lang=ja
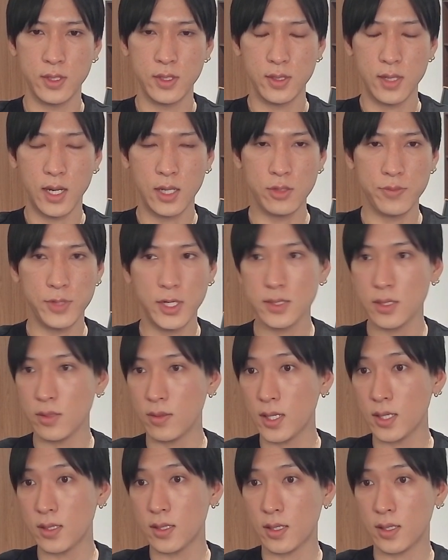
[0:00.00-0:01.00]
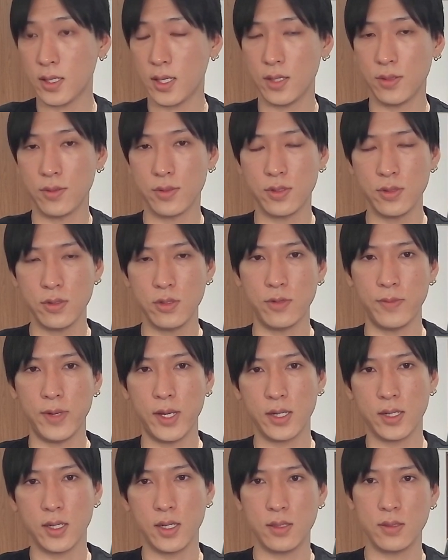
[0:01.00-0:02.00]
あと皆さんよかったらね、あの、今日の
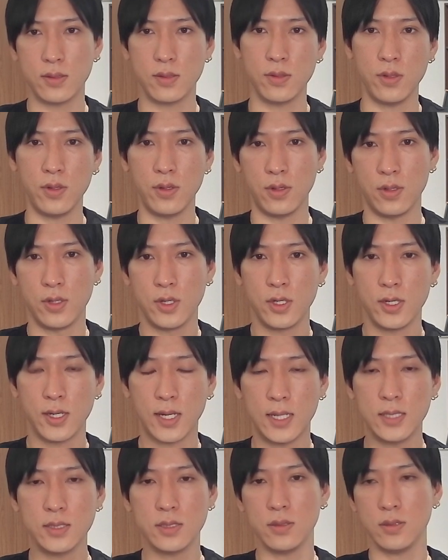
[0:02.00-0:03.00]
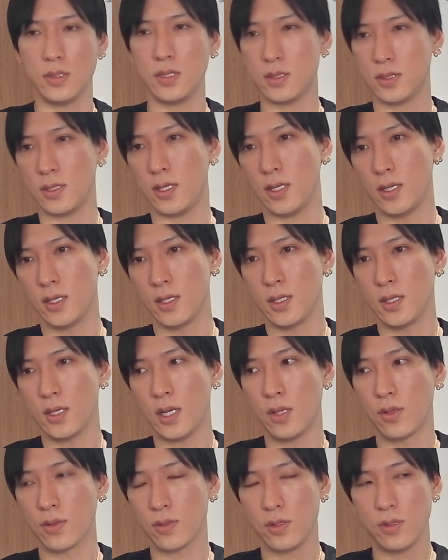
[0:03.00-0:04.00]
マーケットの感想ですね。あ
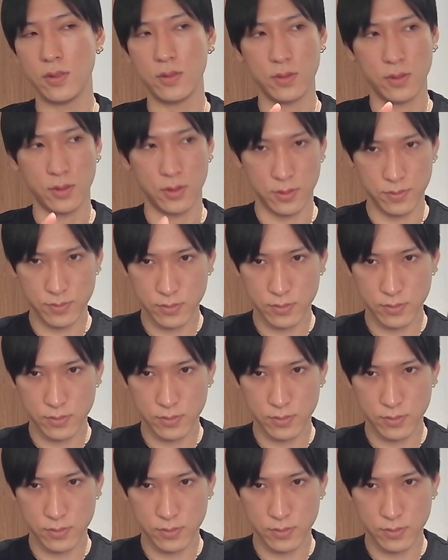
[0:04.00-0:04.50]
の、今日の